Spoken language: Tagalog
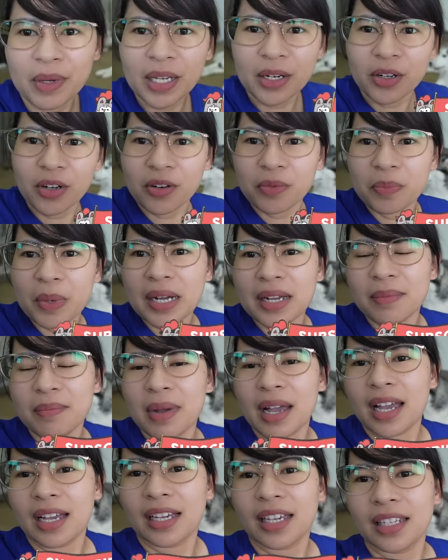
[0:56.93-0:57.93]
Pero kapag
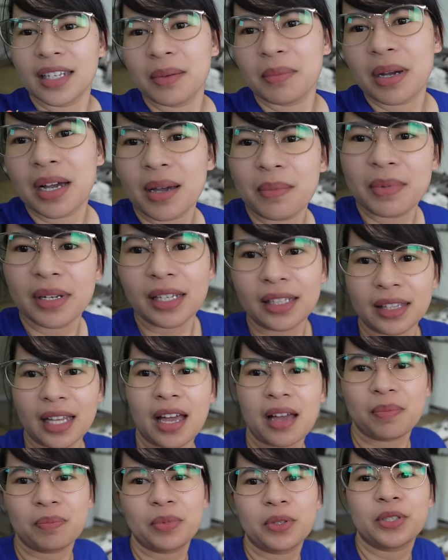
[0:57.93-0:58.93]
maaga naman kami
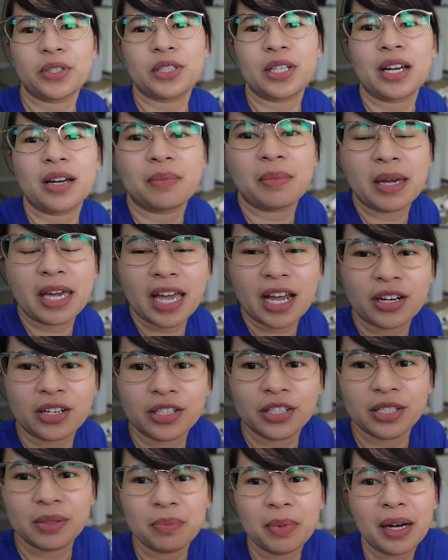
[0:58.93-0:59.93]
natapos, saka may
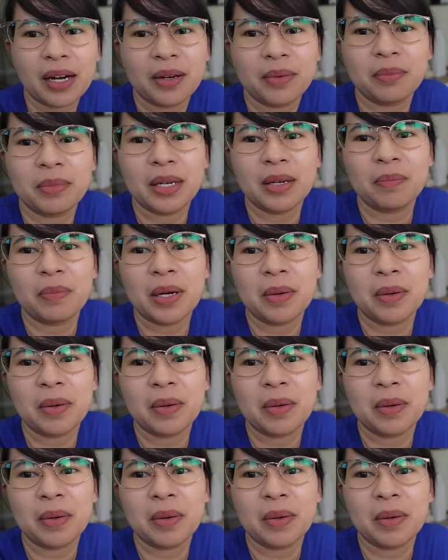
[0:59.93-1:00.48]
energy pa kami